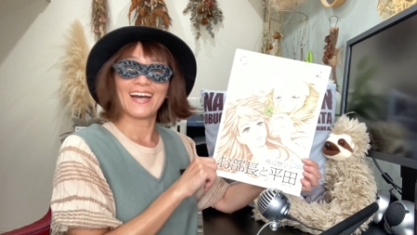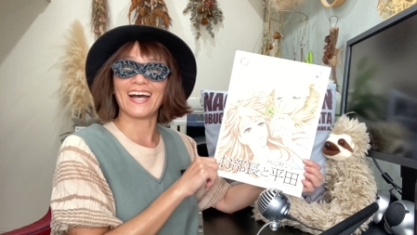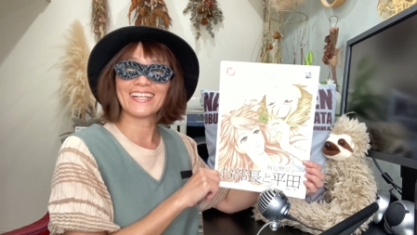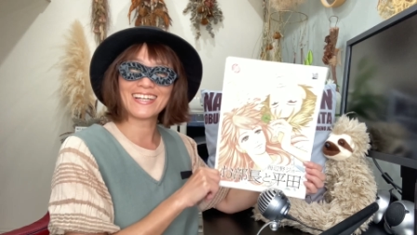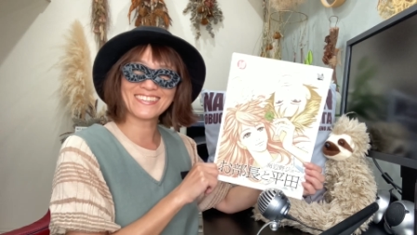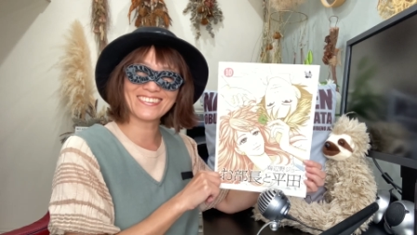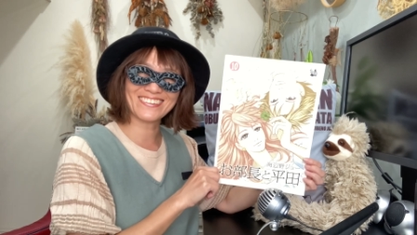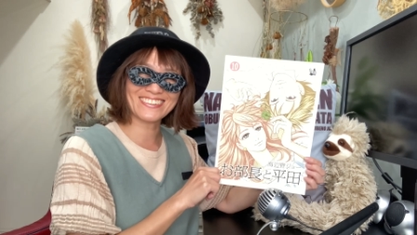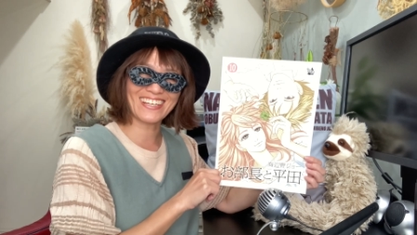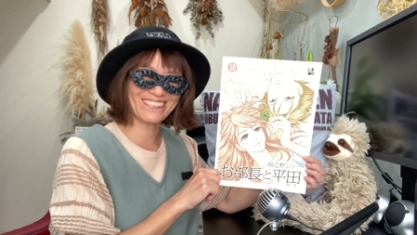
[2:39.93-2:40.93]
ありがとう
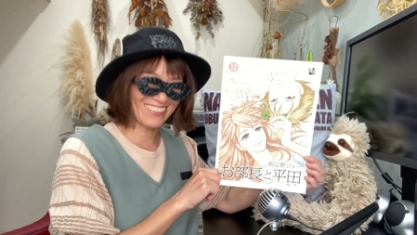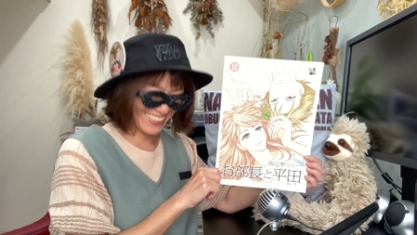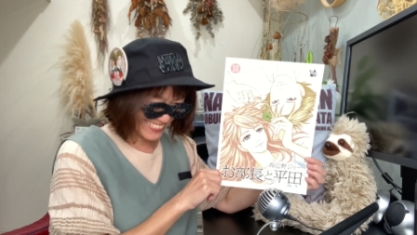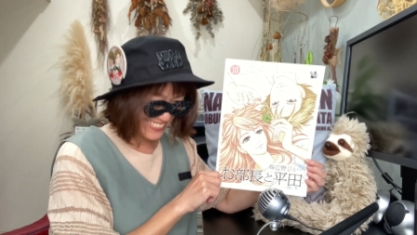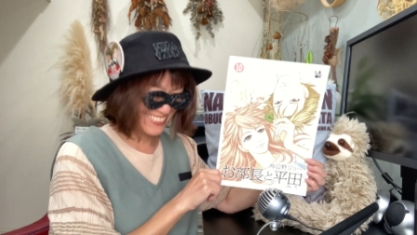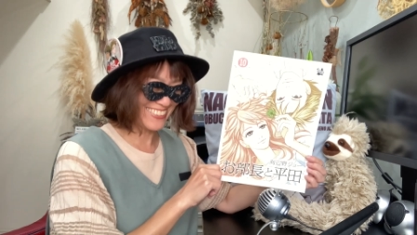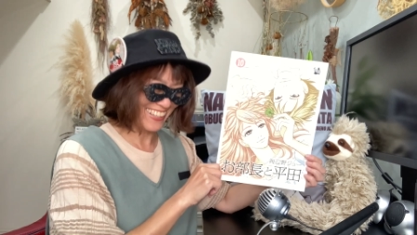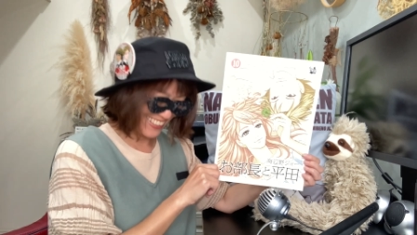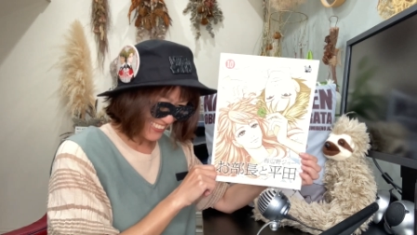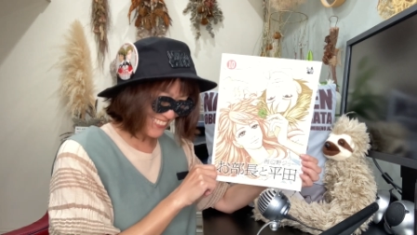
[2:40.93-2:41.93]
ございます
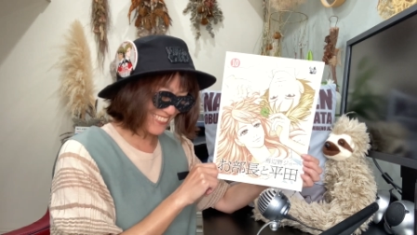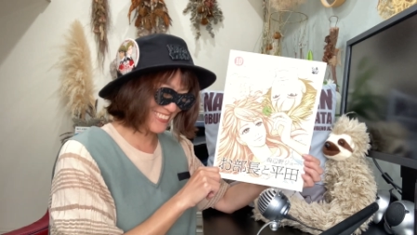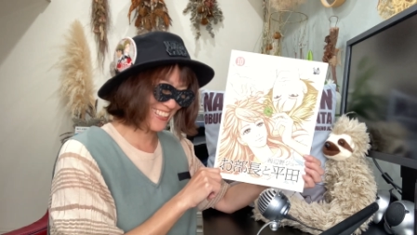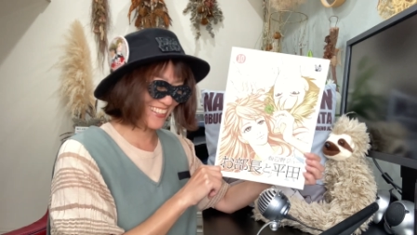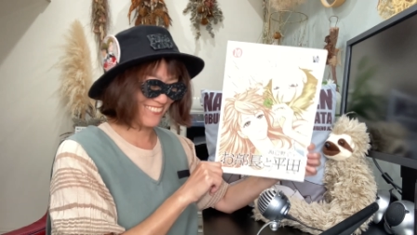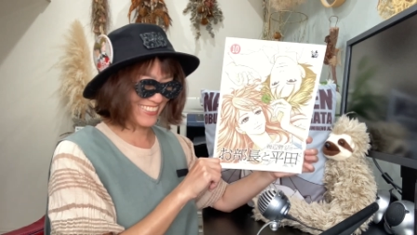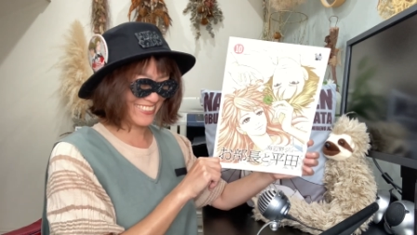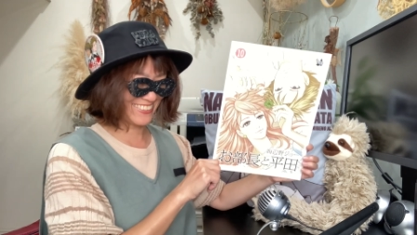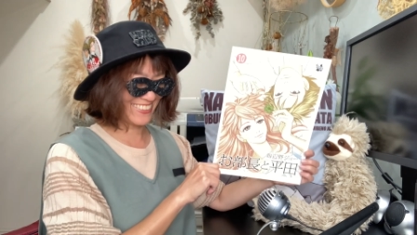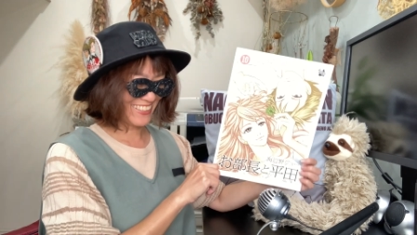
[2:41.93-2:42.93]
ありがとうございま
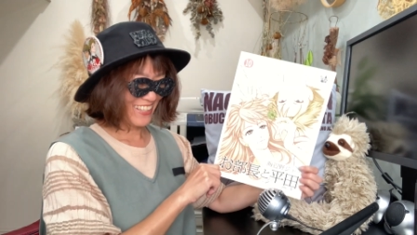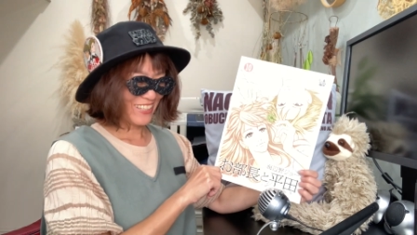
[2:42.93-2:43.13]
す